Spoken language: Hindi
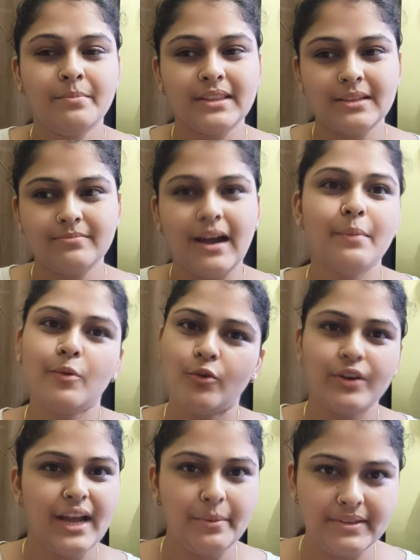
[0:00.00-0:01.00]
मतलब आप
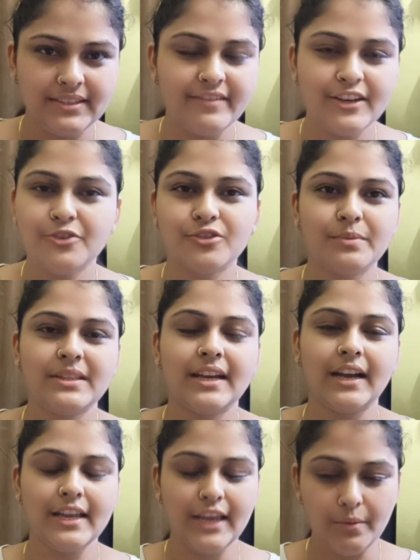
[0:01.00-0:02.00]
लोगों ने हमेशा वीडियोस में
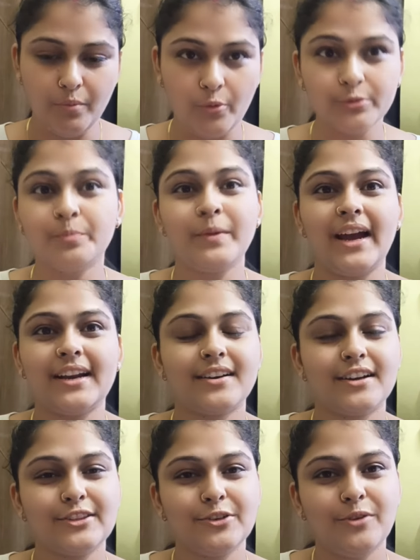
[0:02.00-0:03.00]
देखा ही है बहुत प्यार
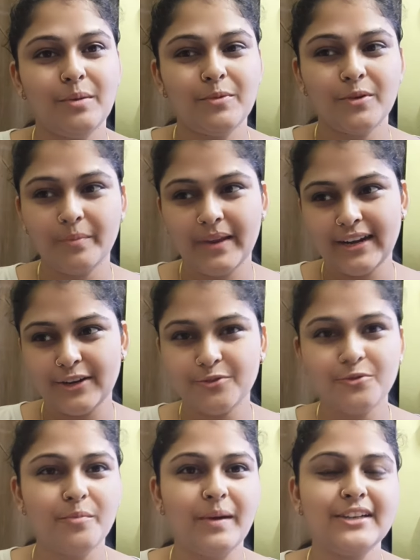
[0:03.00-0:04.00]
करते हो आप लोग मैं
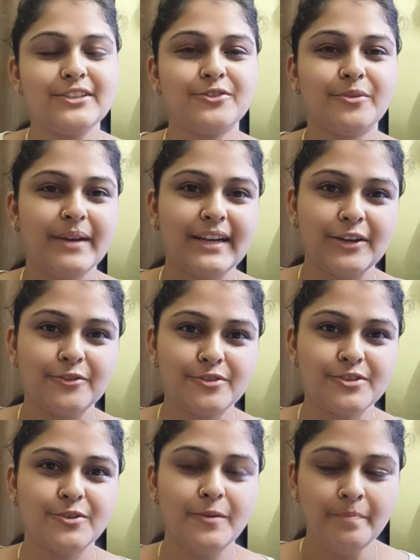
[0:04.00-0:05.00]
लड्डू गोपाल जी को मैं ठाकुर
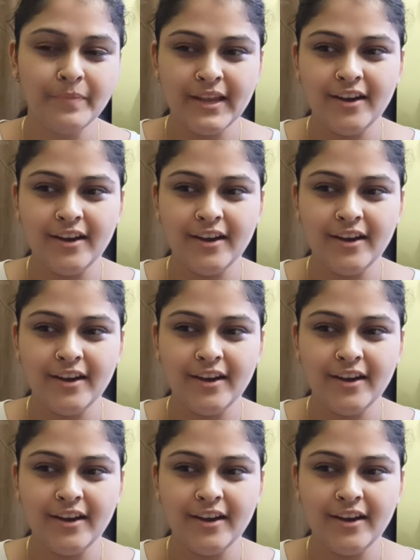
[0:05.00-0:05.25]
जी को